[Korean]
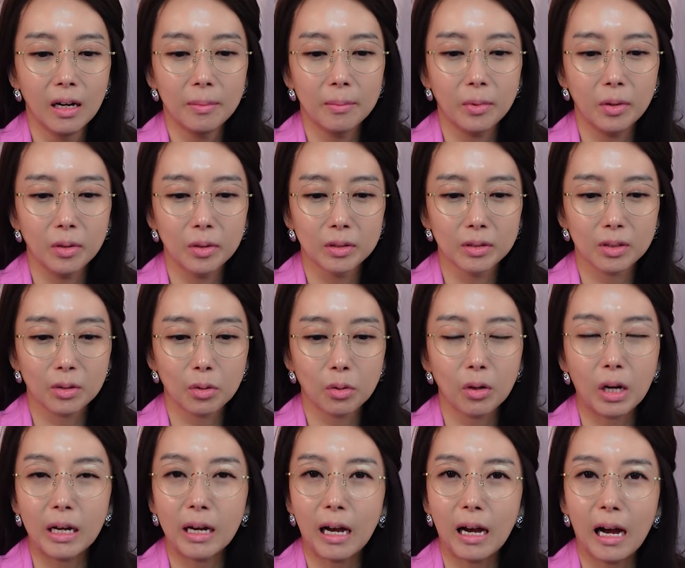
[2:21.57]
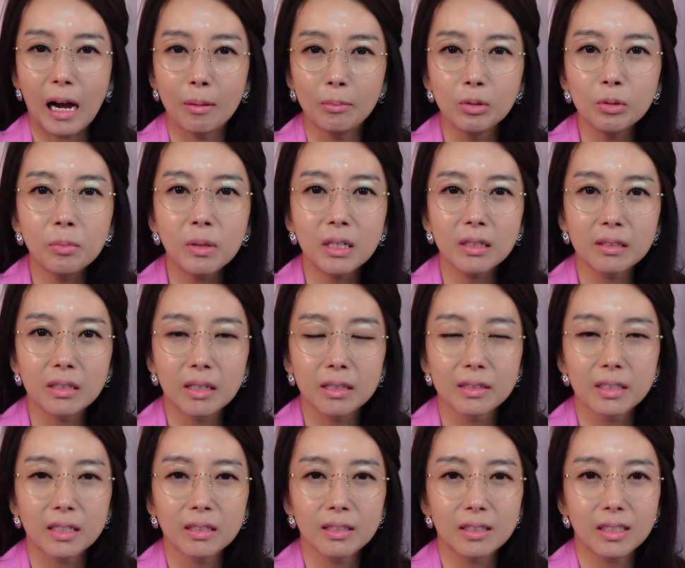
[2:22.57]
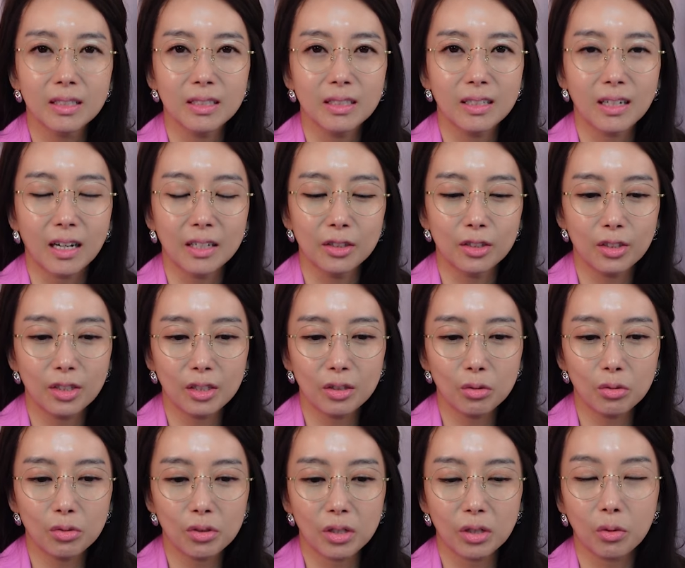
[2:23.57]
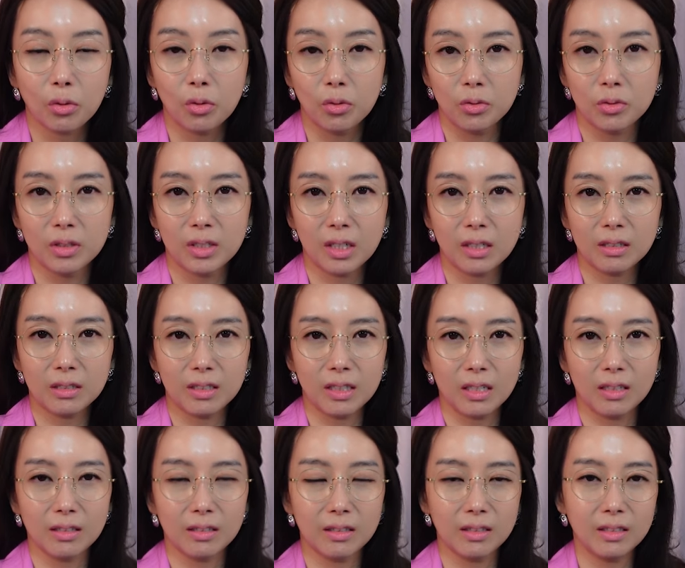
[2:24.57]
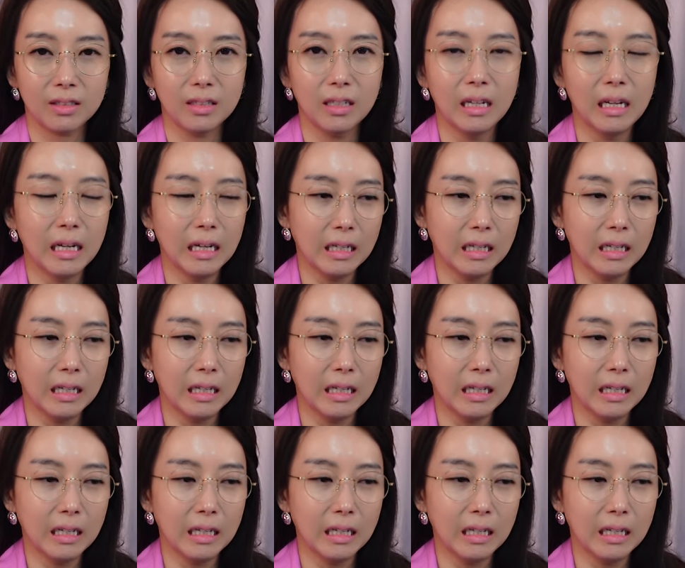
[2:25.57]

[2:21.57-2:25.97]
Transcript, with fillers: 뭐 아무 말 대잔치, 가짜뉴스의 공장장들